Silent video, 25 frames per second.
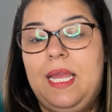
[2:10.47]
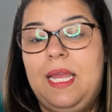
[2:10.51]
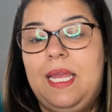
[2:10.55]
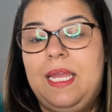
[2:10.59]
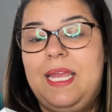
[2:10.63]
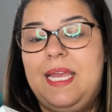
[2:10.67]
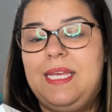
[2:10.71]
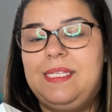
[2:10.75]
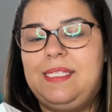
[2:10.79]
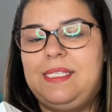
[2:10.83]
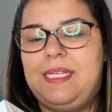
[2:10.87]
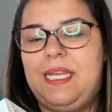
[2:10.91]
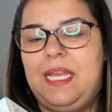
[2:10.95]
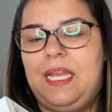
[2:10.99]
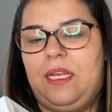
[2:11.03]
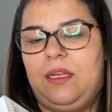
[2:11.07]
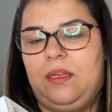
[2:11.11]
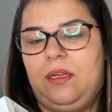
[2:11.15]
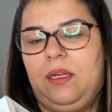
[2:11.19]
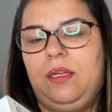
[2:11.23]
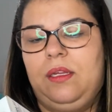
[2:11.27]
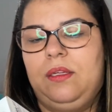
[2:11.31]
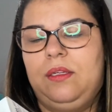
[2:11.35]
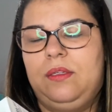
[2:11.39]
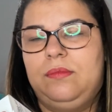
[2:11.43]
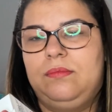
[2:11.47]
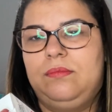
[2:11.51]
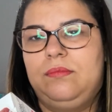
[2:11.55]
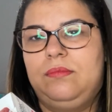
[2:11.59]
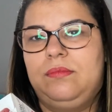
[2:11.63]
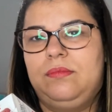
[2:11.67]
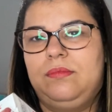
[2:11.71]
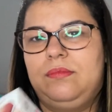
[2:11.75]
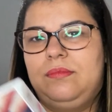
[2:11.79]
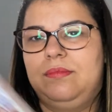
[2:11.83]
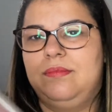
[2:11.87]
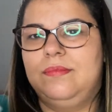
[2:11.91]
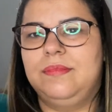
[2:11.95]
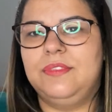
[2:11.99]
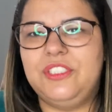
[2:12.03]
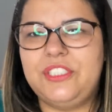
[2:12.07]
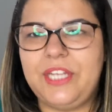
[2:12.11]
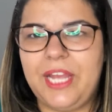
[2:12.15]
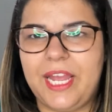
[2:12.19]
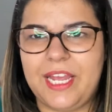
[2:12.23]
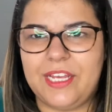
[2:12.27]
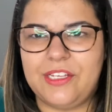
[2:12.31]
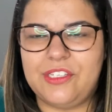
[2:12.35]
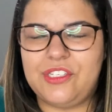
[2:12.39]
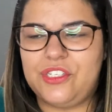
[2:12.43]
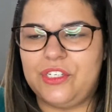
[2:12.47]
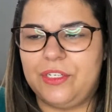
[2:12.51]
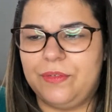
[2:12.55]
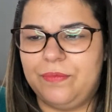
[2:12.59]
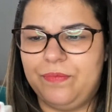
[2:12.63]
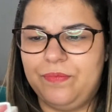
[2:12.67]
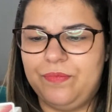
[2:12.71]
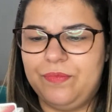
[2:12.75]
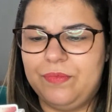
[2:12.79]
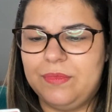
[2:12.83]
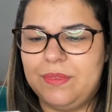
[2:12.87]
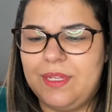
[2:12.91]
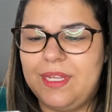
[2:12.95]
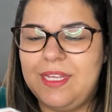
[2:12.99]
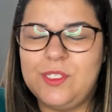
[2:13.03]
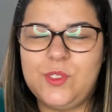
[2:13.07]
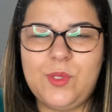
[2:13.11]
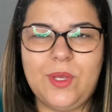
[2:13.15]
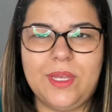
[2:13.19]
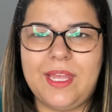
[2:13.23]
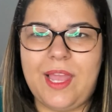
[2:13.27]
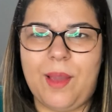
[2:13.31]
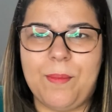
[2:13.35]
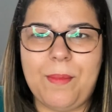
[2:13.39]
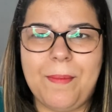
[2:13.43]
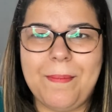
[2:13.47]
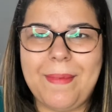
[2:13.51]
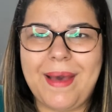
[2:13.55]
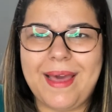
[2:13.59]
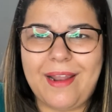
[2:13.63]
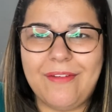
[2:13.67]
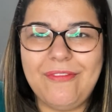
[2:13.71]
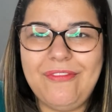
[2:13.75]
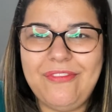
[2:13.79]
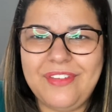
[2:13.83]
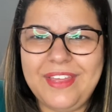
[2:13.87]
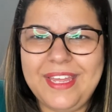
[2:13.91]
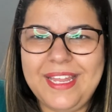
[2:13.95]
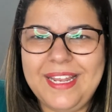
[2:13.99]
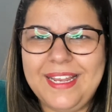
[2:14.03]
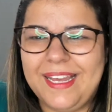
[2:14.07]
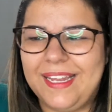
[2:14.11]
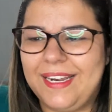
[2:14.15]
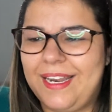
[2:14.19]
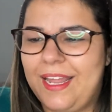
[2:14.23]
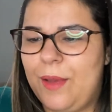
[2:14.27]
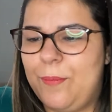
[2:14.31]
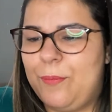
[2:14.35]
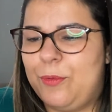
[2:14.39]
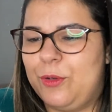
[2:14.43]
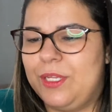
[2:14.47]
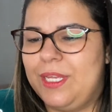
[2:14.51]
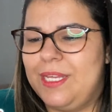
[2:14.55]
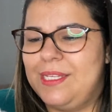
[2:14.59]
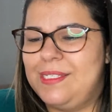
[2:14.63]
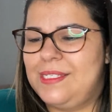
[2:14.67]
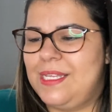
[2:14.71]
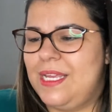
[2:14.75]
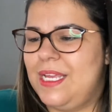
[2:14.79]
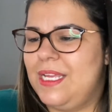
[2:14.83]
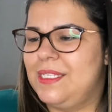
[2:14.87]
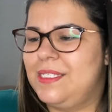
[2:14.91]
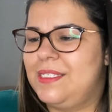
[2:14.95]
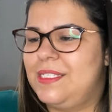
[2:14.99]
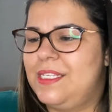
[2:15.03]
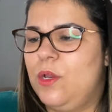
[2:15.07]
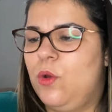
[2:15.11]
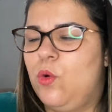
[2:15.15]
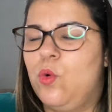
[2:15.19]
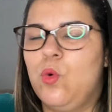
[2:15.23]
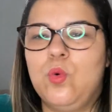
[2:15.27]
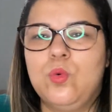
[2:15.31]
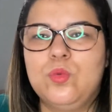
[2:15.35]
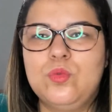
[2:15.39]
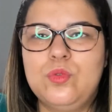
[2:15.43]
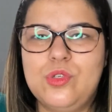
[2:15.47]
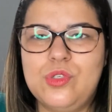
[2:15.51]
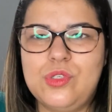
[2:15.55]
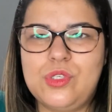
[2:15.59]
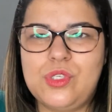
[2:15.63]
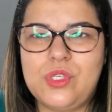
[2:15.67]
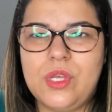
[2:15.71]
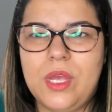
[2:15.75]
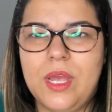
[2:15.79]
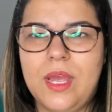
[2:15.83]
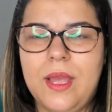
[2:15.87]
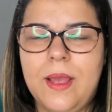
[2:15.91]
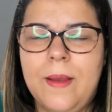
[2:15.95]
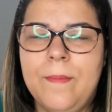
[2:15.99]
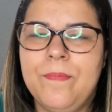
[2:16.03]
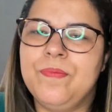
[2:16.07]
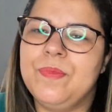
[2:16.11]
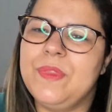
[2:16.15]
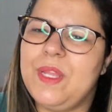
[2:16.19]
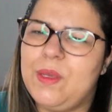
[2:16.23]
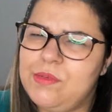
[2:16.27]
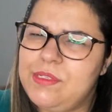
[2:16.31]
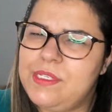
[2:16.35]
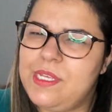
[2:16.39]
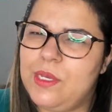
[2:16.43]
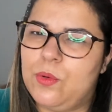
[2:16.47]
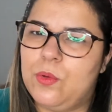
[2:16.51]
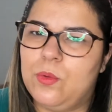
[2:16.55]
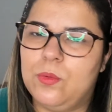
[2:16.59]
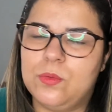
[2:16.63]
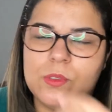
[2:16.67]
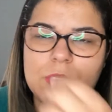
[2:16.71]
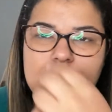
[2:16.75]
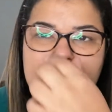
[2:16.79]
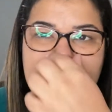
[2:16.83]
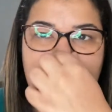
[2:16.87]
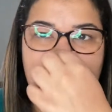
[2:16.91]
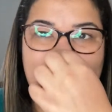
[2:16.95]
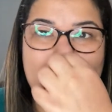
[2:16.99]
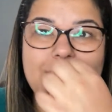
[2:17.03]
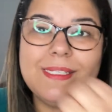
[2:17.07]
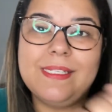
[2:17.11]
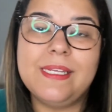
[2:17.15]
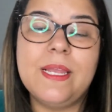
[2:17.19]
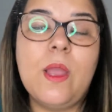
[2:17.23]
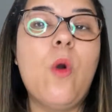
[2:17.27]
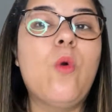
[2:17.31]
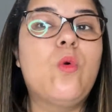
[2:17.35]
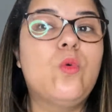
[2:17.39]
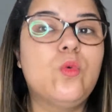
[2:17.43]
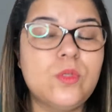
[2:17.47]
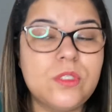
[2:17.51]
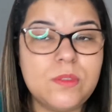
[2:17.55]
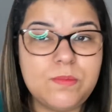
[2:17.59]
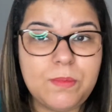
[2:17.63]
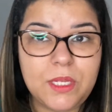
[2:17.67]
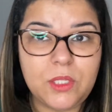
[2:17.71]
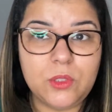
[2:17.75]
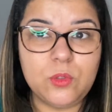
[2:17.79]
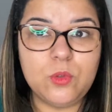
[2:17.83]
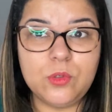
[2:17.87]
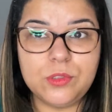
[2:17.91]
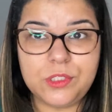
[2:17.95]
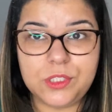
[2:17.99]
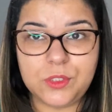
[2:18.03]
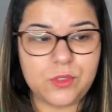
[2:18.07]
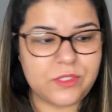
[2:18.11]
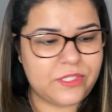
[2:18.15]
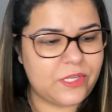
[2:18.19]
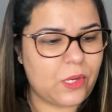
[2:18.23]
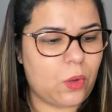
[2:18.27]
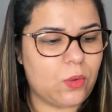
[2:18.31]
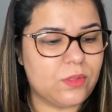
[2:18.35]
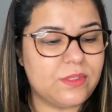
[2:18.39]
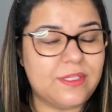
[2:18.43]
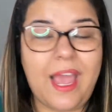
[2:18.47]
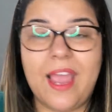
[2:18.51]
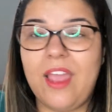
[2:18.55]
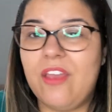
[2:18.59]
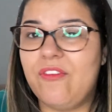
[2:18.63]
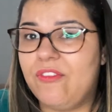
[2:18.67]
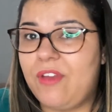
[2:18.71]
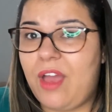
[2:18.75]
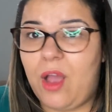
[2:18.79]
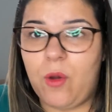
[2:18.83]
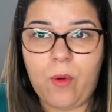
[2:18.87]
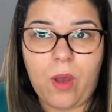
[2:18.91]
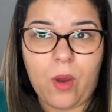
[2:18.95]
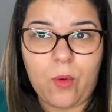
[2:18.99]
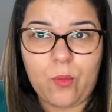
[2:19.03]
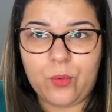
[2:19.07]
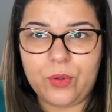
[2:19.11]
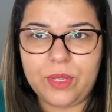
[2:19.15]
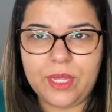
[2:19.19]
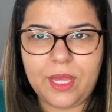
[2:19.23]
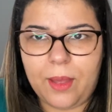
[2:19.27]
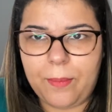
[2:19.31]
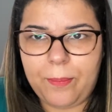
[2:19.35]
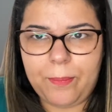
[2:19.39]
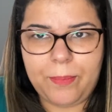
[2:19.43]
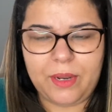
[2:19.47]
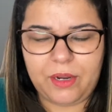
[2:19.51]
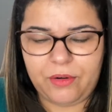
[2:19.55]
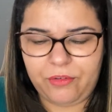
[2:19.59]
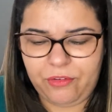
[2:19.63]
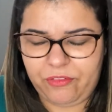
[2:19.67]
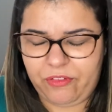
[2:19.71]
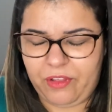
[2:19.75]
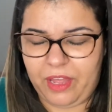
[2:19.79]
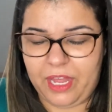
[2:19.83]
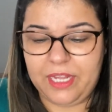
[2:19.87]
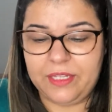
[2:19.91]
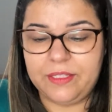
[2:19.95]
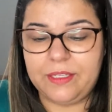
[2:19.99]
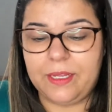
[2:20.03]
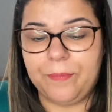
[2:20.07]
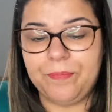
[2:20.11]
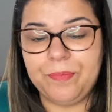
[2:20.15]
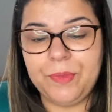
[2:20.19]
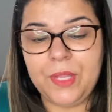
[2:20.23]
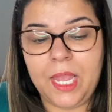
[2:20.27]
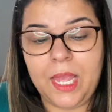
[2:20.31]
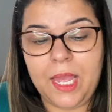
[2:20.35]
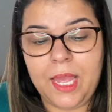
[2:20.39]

E assim, gente, isso aqui é uma maravilha, né? Porque assim, segundos, não segundos, vai, mas em alguns minutos você consegue ficar com a unha perfeita.